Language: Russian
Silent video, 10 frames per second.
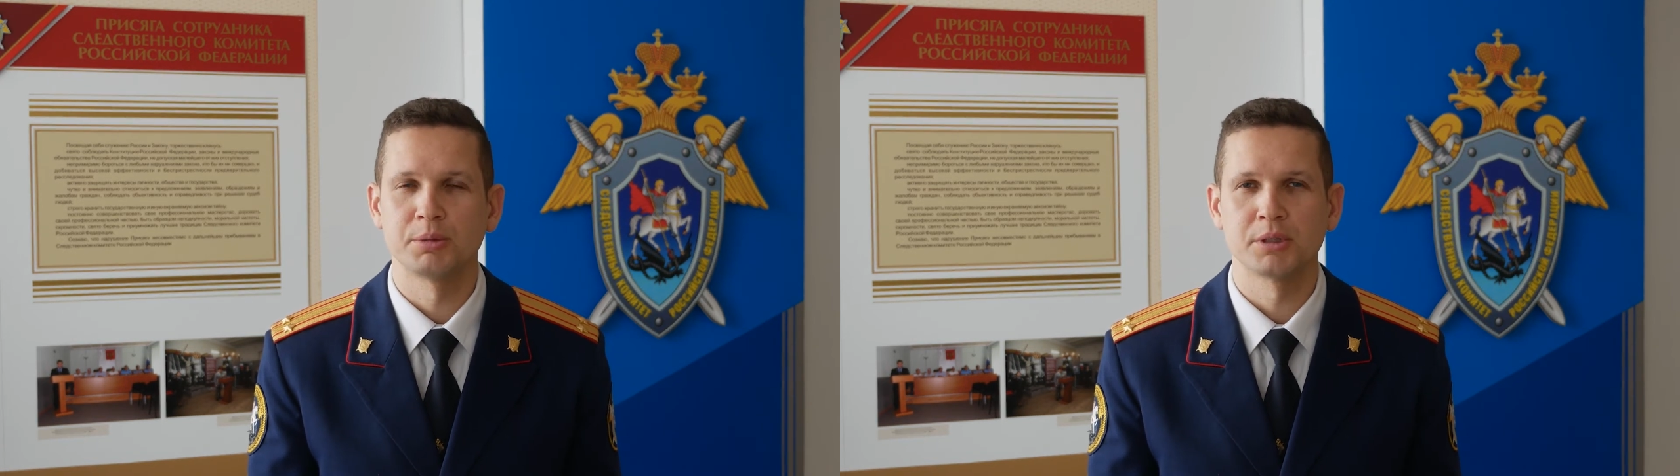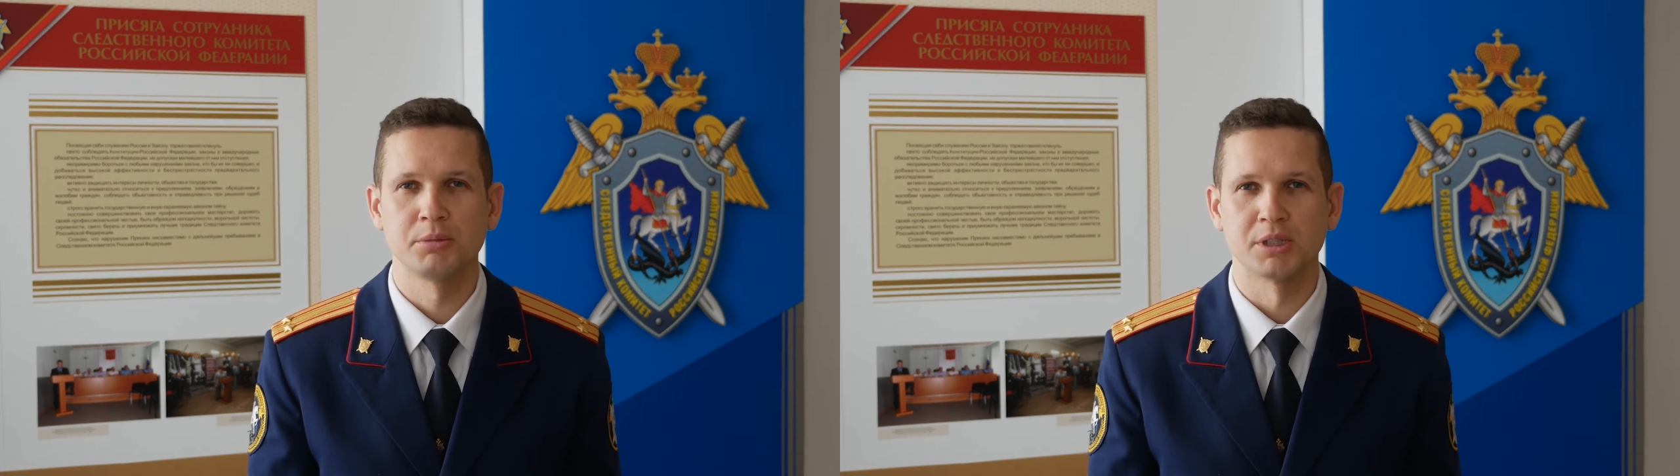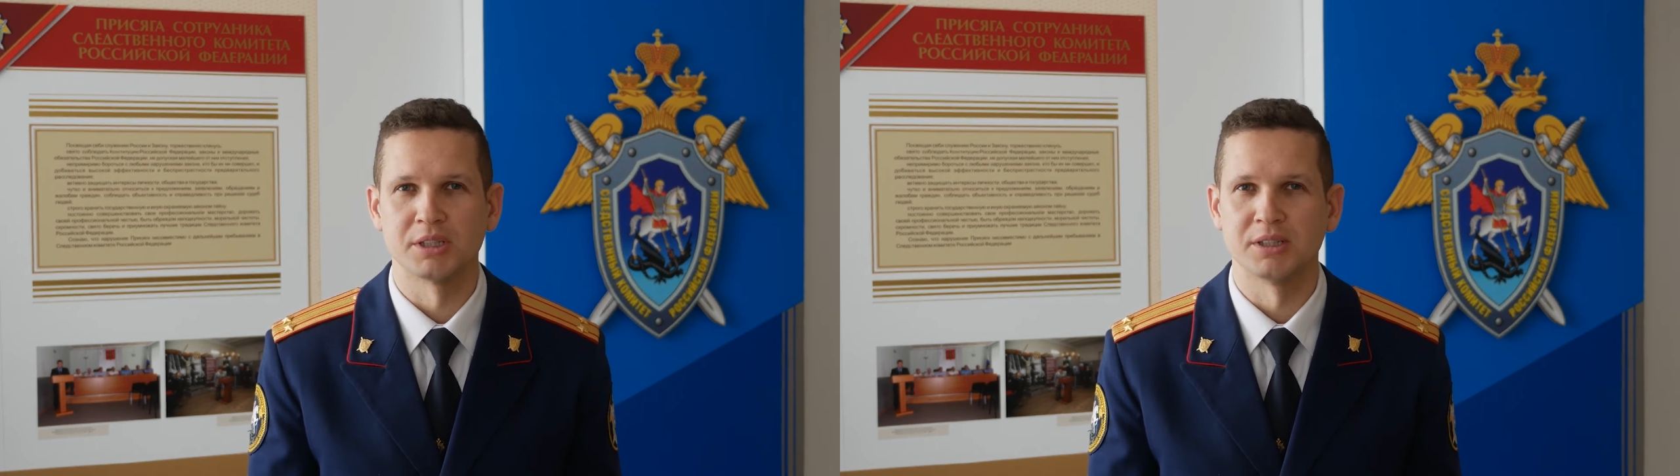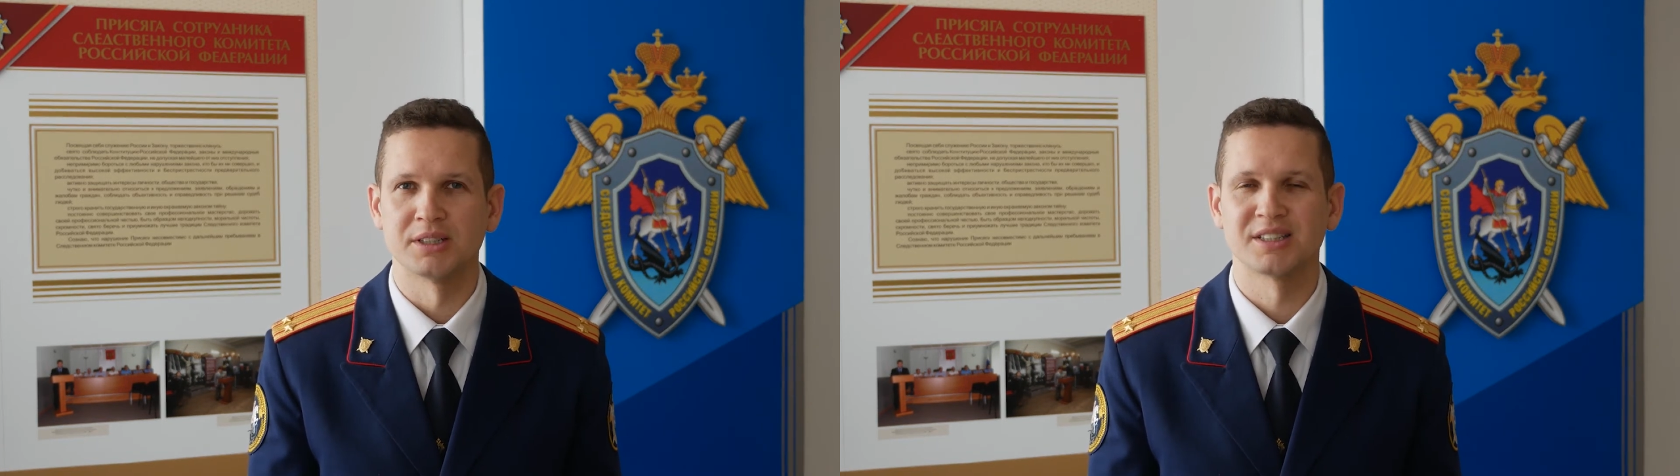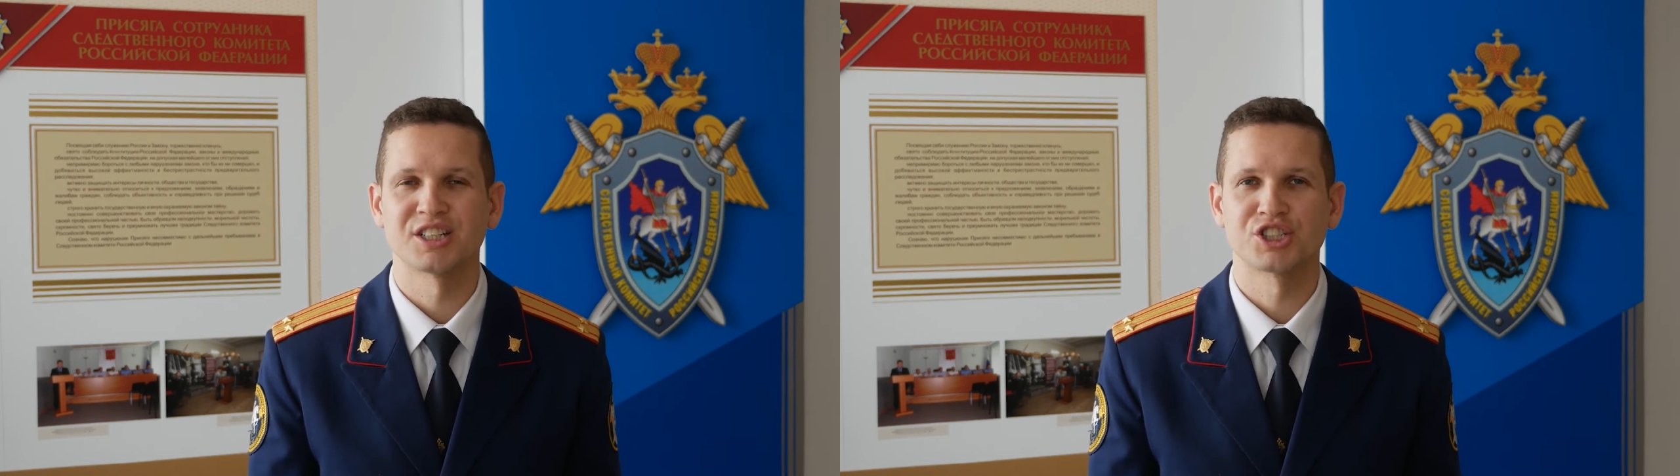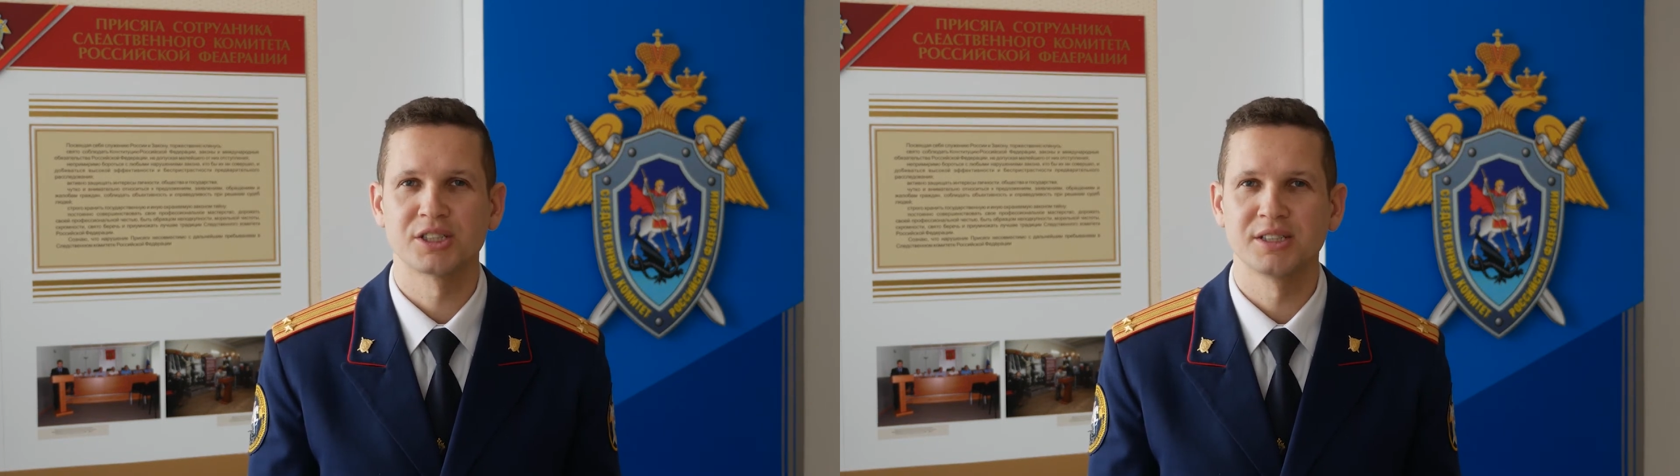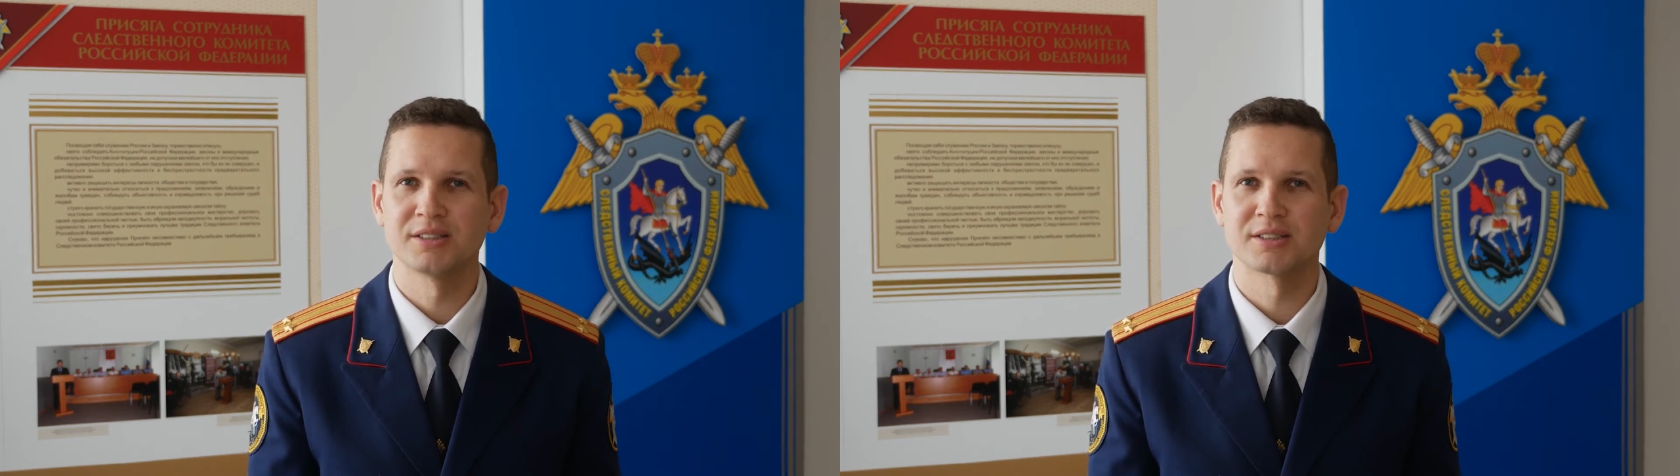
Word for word: предметы – ножи,